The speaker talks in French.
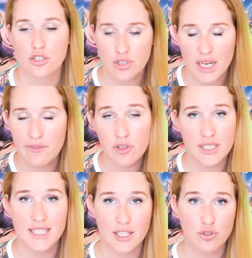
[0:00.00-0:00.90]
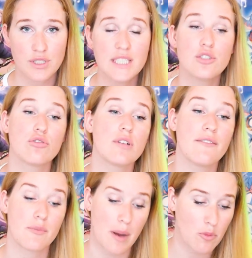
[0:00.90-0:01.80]
Quand je suis arrivée aux états unis je
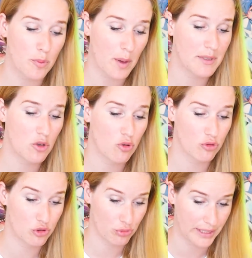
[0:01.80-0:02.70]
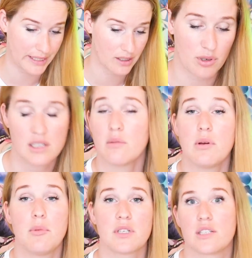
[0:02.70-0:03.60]
n'avais pas mon permis de conduire. Pour la
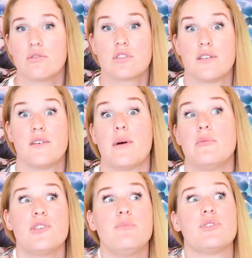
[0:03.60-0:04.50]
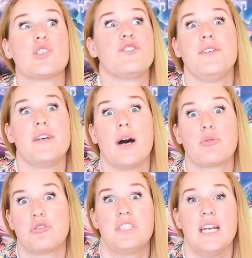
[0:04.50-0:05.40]
simple et bonne raison que je avais pas besoin puisque je vivais à
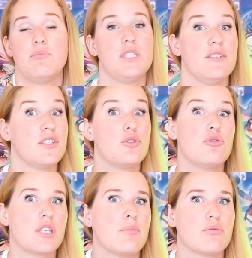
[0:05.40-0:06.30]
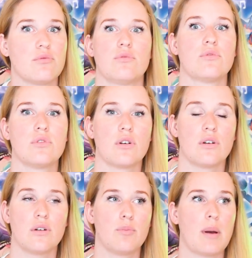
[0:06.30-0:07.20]
Bruxelles et puis j'ai vécu au Japon. Donc
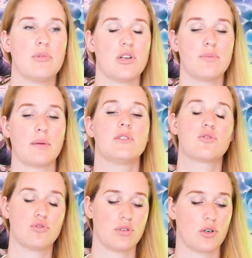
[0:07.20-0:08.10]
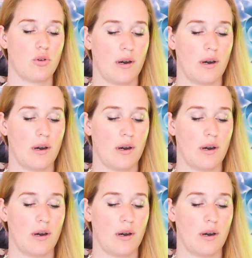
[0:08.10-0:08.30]
euh, pas besoin de permis de conduire